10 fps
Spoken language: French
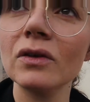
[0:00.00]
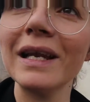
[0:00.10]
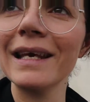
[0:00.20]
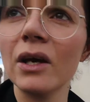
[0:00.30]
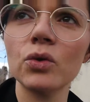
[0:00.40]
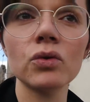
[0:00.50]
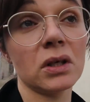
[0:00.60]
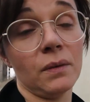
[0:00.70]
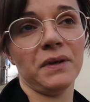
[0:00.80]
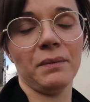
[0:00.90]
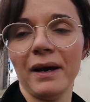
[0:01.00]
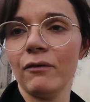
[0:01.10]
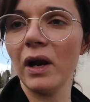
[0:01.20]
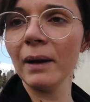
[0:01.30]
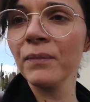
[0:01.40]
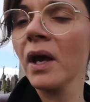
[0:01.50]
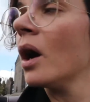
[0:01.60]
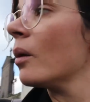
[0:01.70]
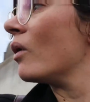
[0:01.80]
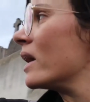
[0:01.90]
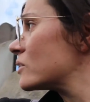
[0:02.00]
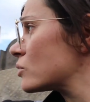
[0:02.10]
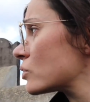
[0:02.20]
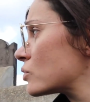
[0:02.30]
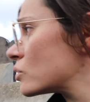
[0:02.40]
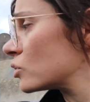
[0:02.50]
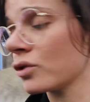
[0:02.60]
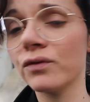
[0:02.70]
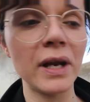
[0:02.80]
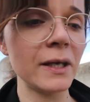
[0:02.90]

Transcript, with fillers: sur de l'aérius et puis ben voilà. Bon allez sur ce, je vous